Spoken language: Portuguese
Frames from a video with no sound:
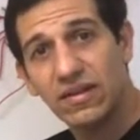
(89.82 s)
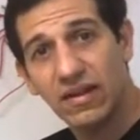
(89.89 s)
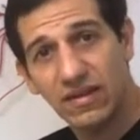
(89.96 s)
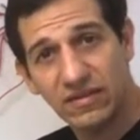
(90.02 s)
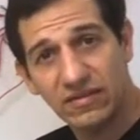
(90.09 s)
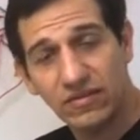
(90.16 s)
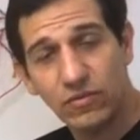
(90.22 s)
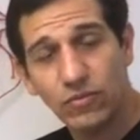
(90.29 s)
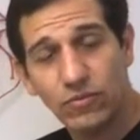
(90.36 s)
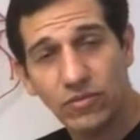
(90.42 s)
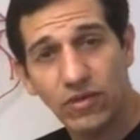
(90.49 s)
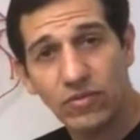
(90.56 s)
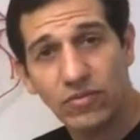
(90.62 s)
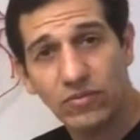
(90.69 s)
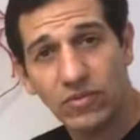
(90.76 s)
Isso é um,
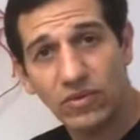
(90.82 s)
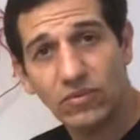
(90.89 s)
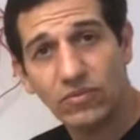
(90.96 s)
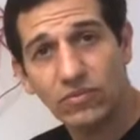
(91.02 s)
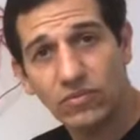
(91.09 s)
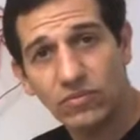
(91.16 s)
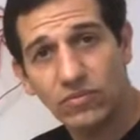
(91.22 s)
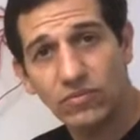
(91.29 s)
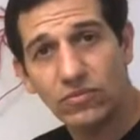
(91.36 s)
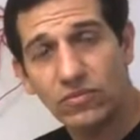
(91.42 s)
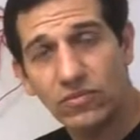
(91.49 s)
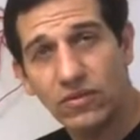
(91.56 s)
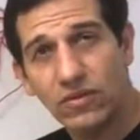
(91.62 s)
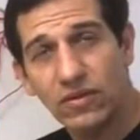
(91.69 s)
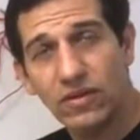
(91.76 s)
é um, é um
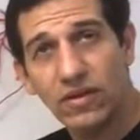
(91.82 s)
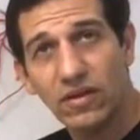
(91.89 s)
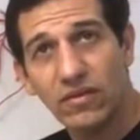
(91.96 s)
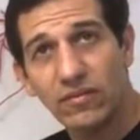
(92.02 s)
é